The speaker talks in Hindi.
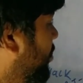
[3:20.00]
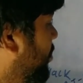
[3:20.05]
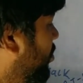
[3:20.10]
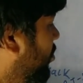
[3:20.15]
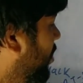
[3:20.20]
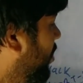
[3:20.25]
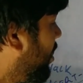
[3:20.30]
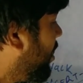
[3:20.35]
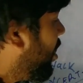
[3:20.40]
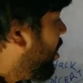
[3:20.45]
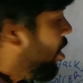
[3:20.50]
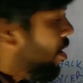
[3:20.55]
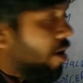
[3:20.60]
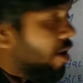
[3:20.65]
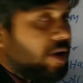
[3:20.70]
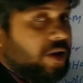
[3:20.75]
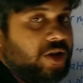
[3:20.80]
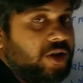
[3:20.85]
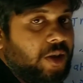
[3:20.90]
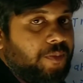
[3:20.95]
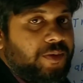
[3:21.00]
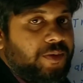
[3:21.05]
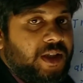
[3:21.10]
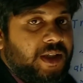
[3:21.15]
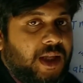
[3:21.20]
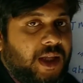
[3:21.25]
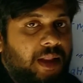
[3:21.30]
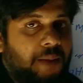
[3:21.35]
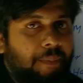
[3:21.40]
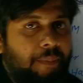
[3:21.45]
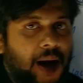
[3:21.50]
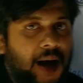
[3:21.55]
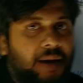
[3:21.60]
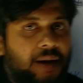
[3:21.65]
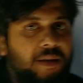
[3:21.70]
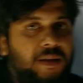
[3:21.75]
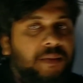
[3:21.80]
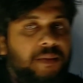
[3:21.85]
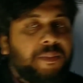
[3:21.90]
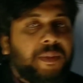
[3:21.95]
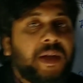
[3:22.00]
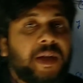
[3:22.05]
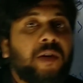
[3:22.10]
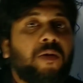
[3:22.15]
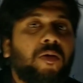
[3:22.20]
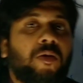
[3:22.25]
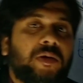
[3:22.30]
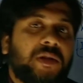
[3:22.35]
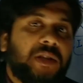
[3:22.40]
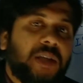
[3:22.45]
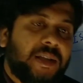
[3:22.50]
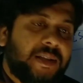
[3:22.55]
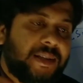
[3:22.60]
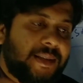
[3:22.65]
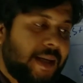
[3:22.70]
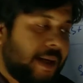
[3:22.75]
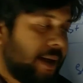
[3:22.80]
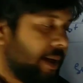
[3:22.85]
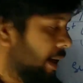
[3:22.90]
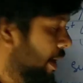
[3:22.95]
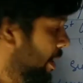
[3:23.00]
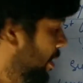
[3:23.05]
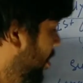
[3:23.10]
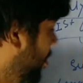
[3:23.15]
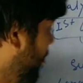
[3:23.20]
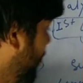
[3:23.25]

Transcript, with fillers: ऑफ शुगर और सबसे ज़्यादा भारत में कौन से स्टेट है